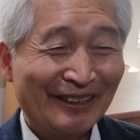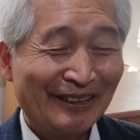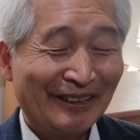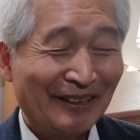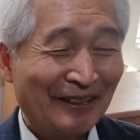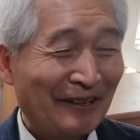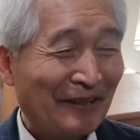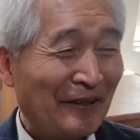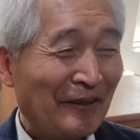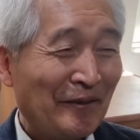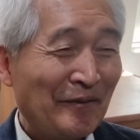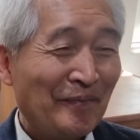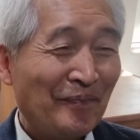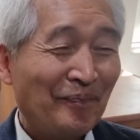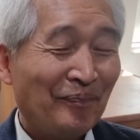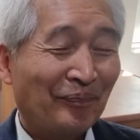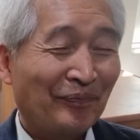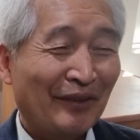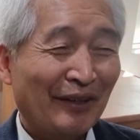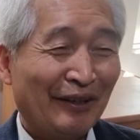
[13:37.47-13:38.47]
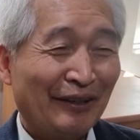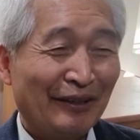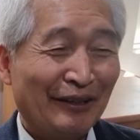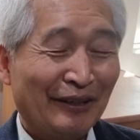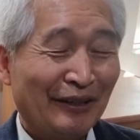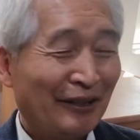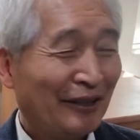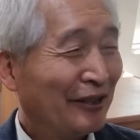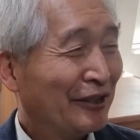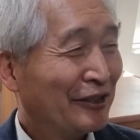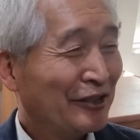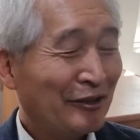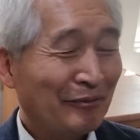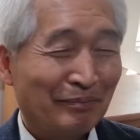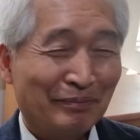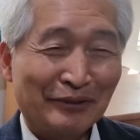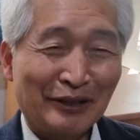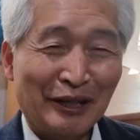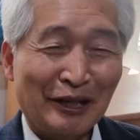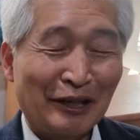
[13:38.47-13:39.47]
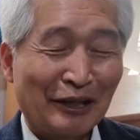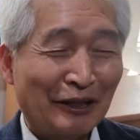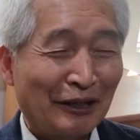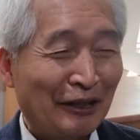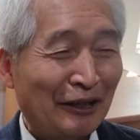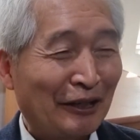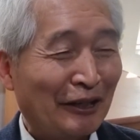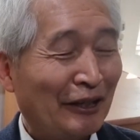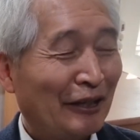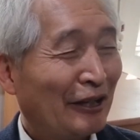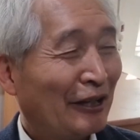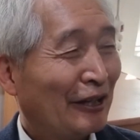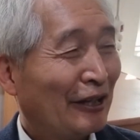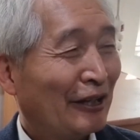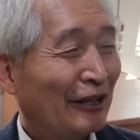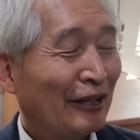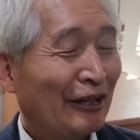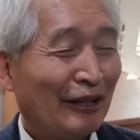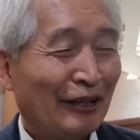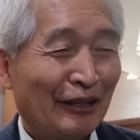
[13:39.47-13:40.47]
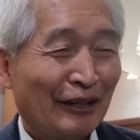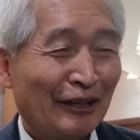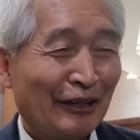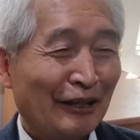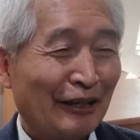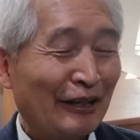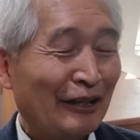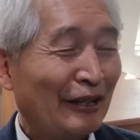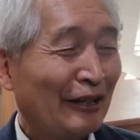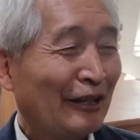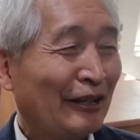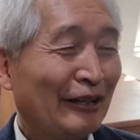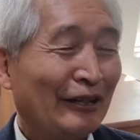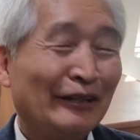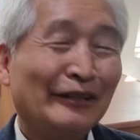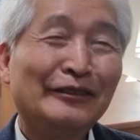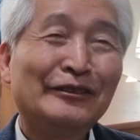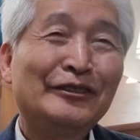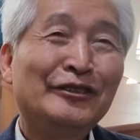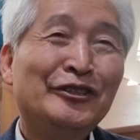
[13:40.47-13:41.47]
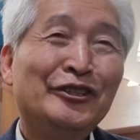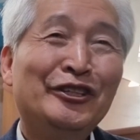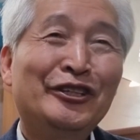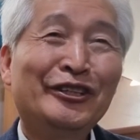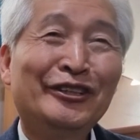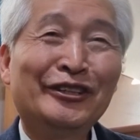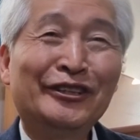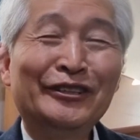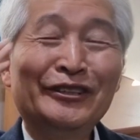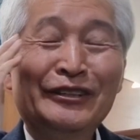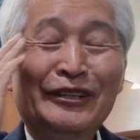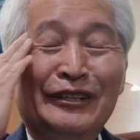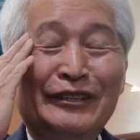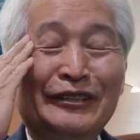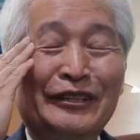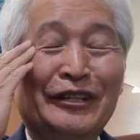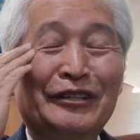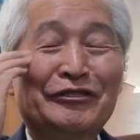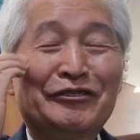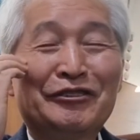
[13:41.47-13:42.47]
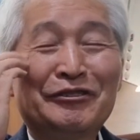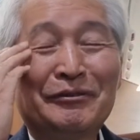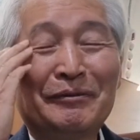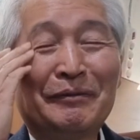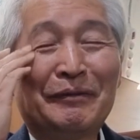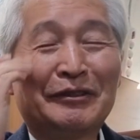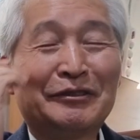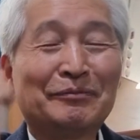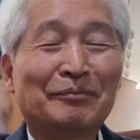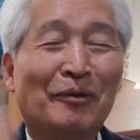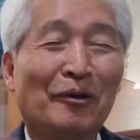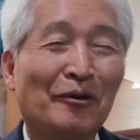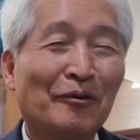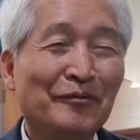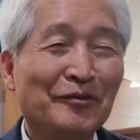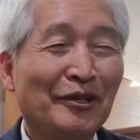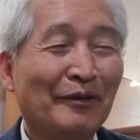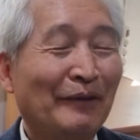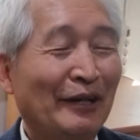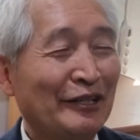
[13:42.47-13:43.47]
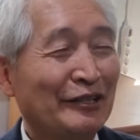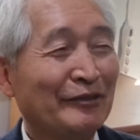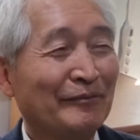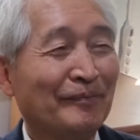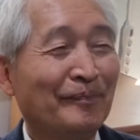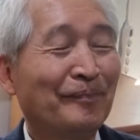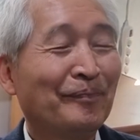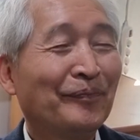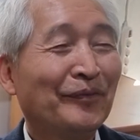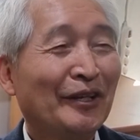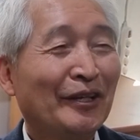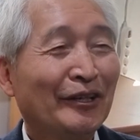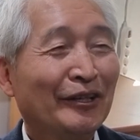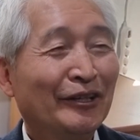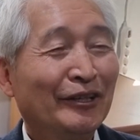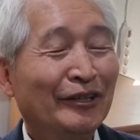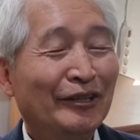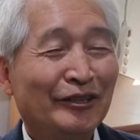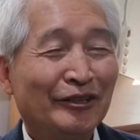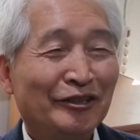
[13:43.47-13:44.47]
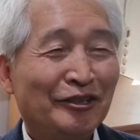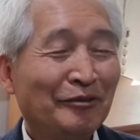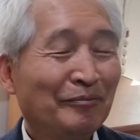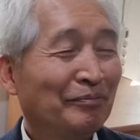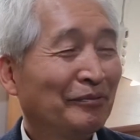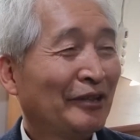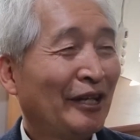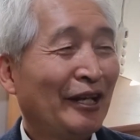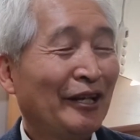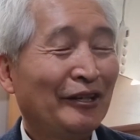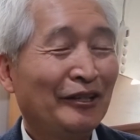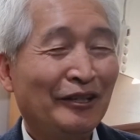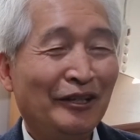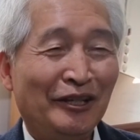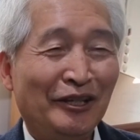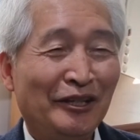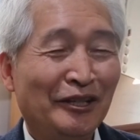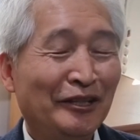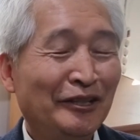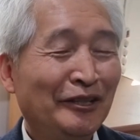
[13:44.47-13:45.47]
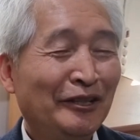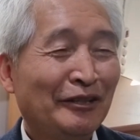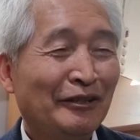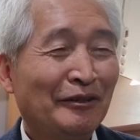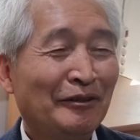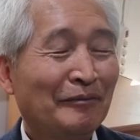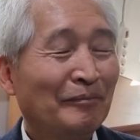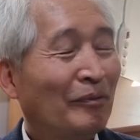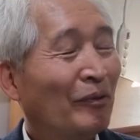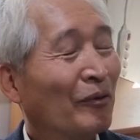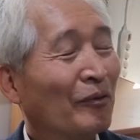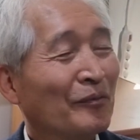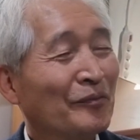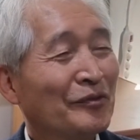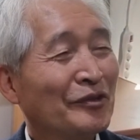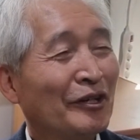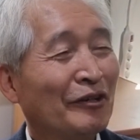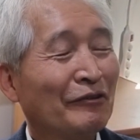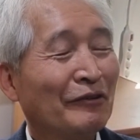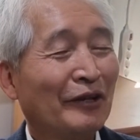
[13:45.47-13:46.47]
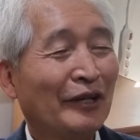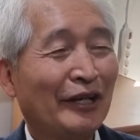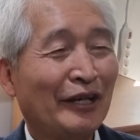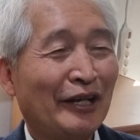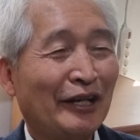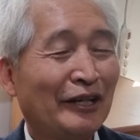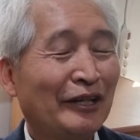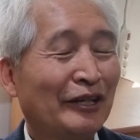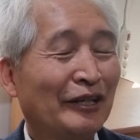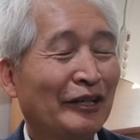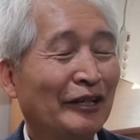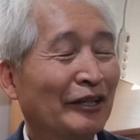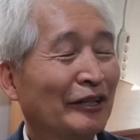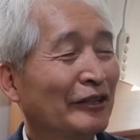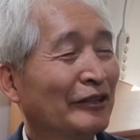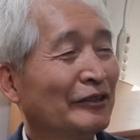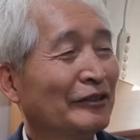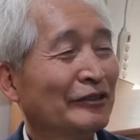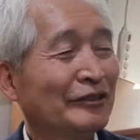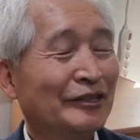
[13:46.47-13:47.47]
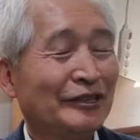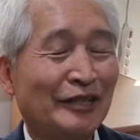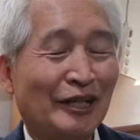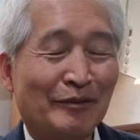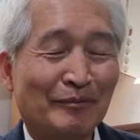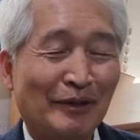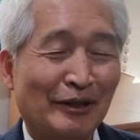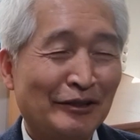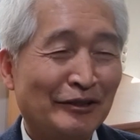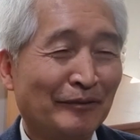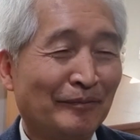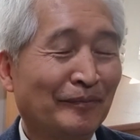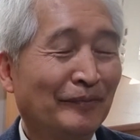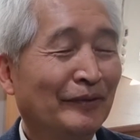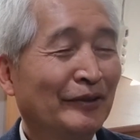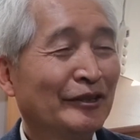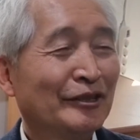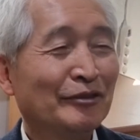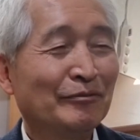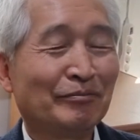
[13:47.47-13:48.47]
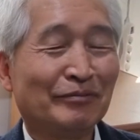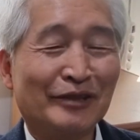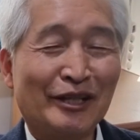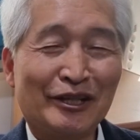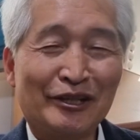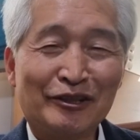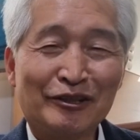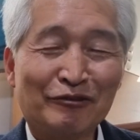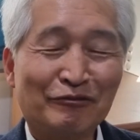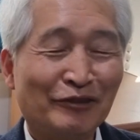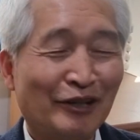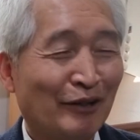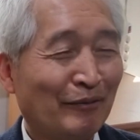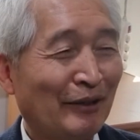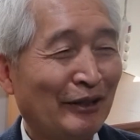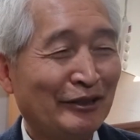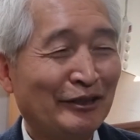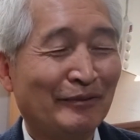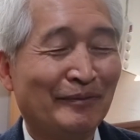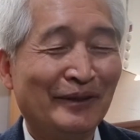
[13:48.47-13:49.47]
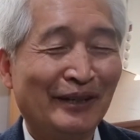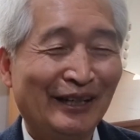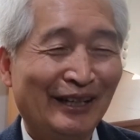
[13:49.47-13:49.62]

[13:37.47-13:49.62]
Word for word: 그 어, 10분의 에, 에, 7은 예수님의 말씀, 복음서 말씀 10분의 2는 복음서 외에 에, 신약 말씀 10분의 1은 구약 말씀